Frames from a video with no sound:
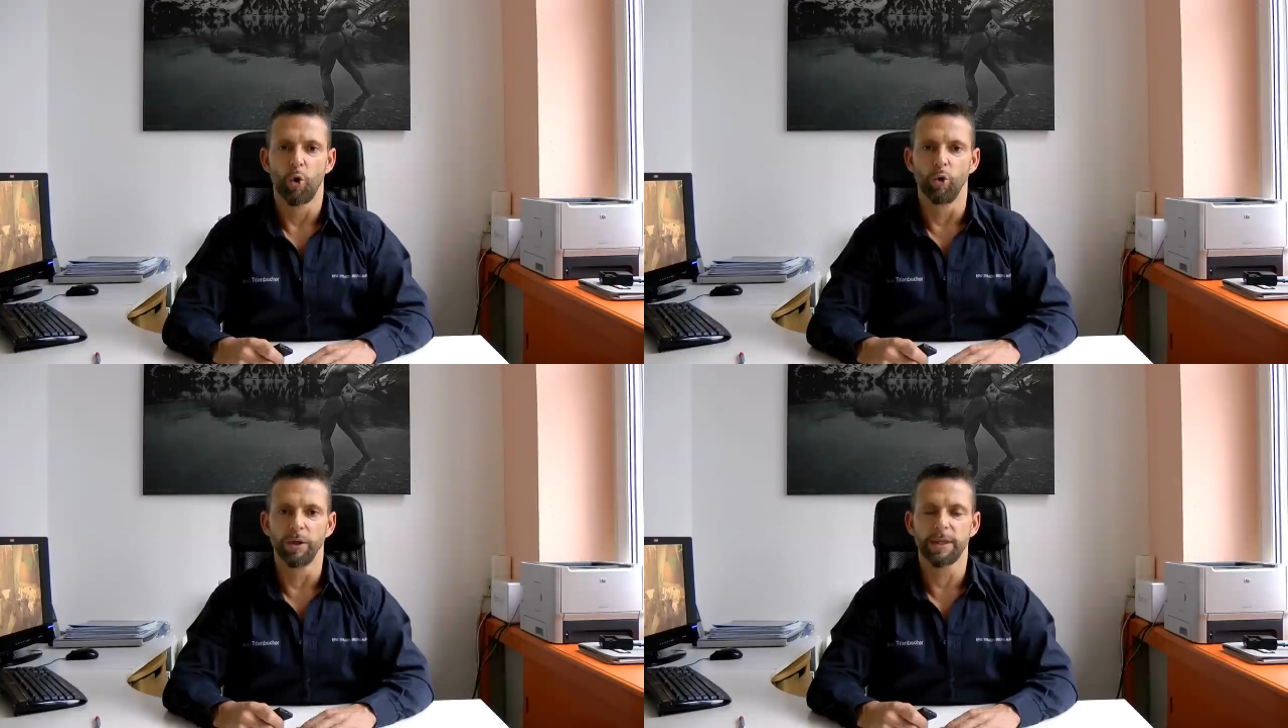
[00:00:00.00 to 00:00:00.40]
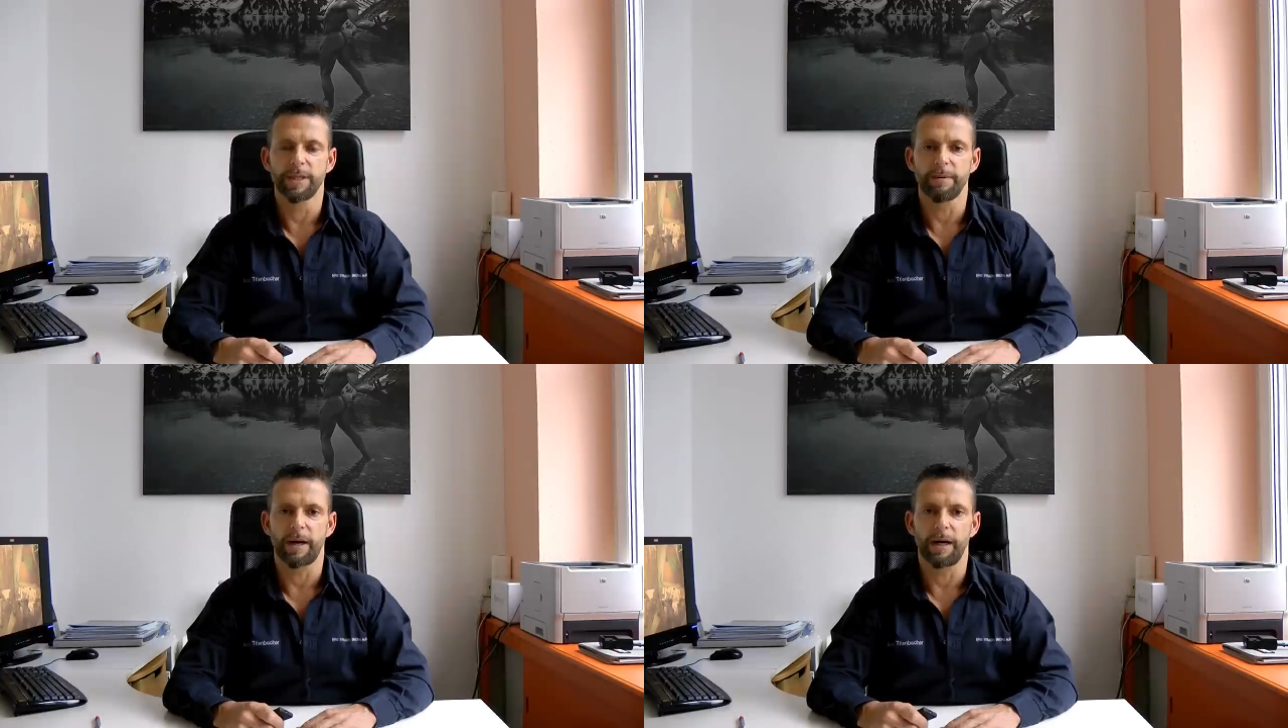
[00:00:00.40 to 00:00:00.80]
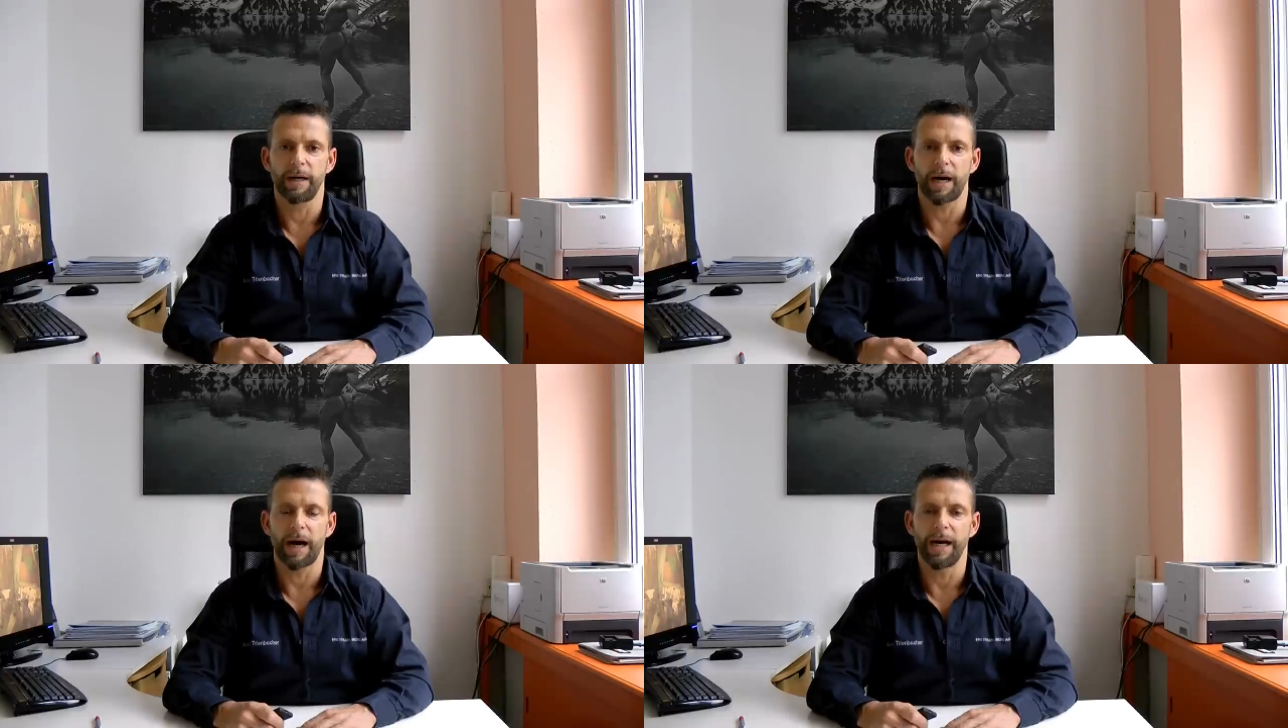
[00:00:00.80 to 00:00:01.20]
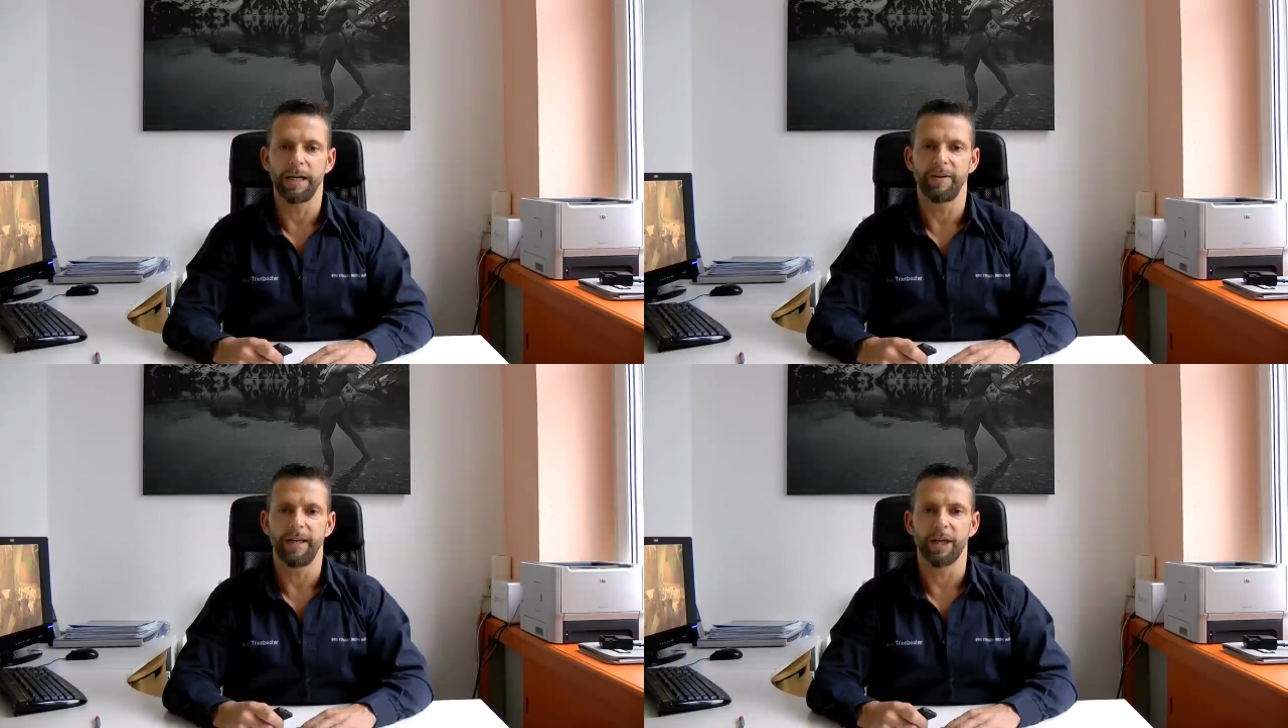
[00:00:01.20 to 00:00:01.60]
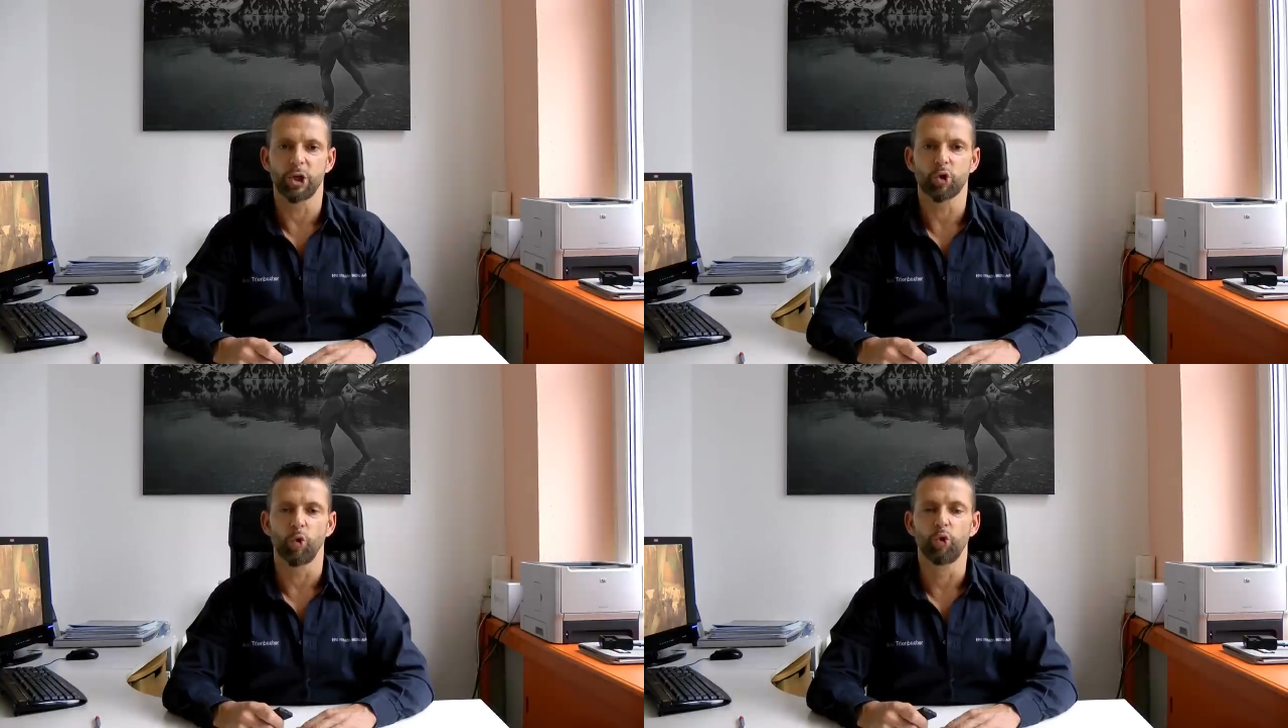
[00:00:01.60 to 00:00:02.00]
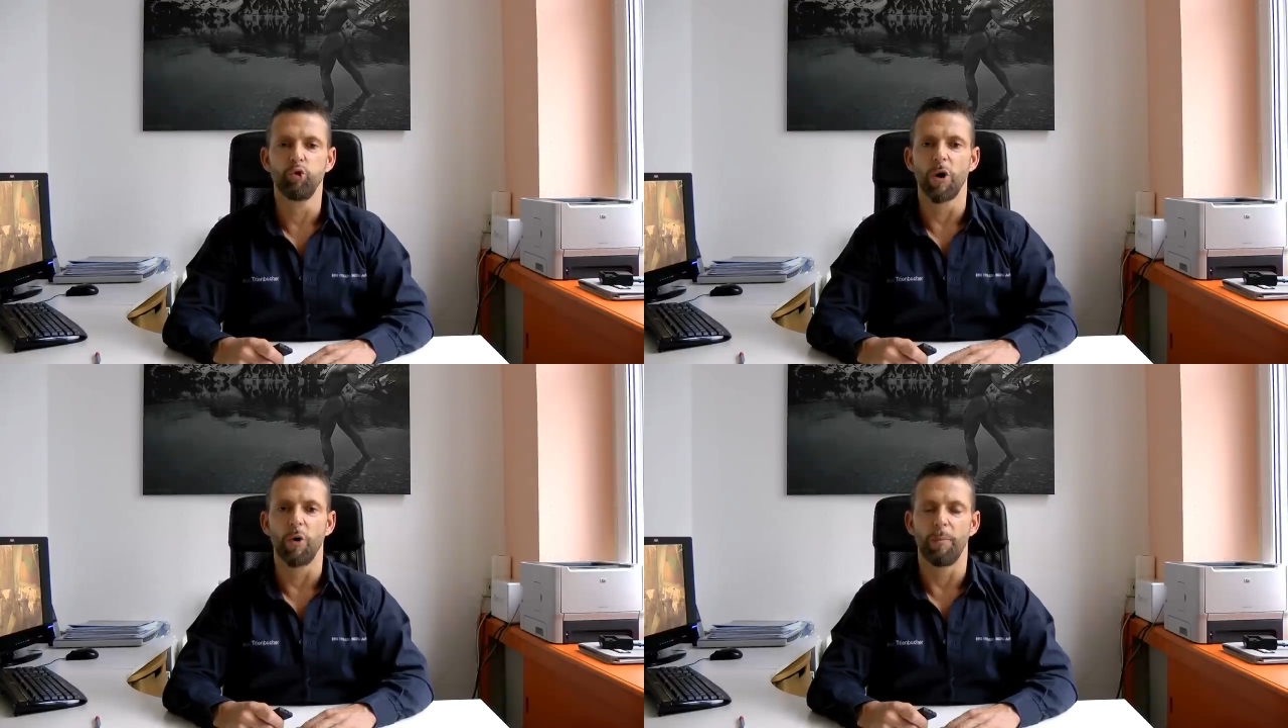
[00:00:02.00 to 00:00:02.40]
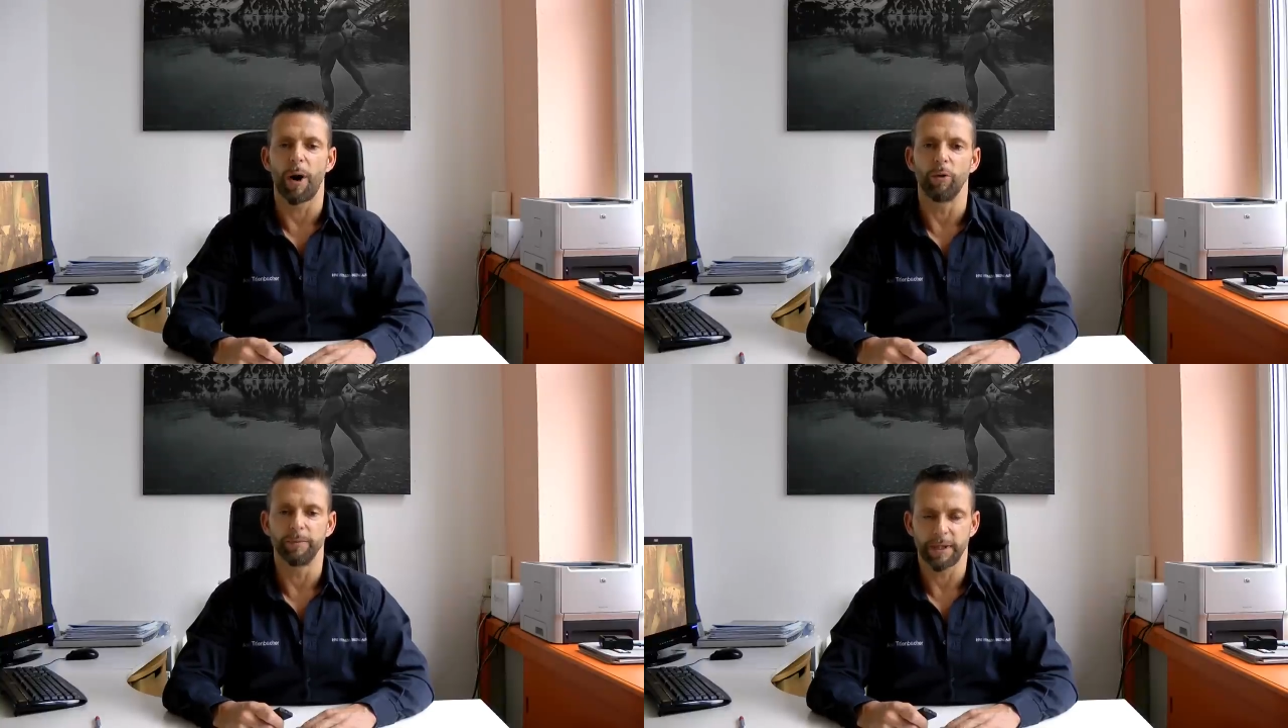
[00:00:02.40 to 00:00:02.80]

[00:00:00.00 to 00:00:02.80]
und zwar ein wenig Strukturumbau.